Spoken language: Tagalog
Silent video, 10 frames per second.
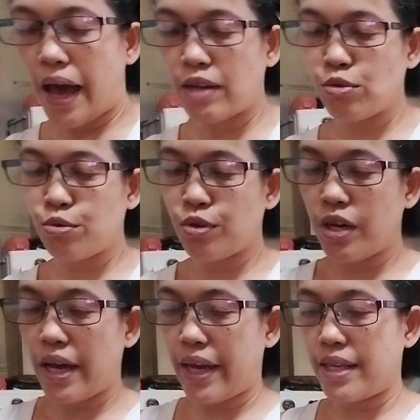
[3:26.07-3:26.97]
Ano to
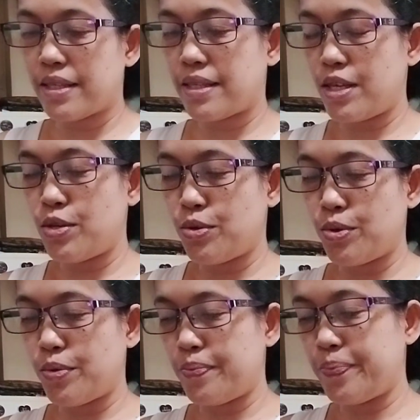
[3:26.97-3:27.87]
guys?
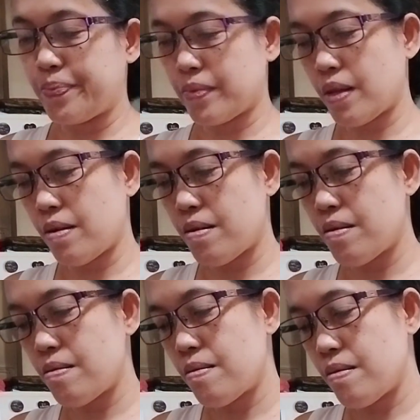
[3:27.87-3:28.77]
Yung
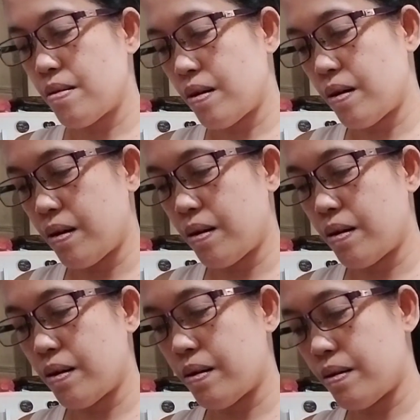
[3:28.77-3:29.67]

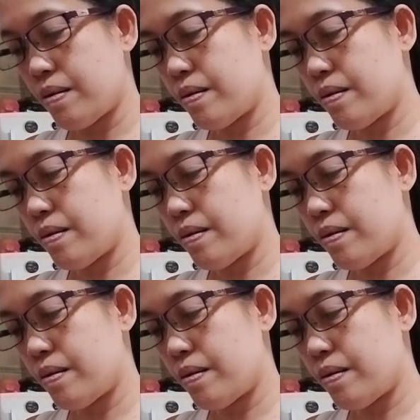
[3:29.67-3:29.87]
uh,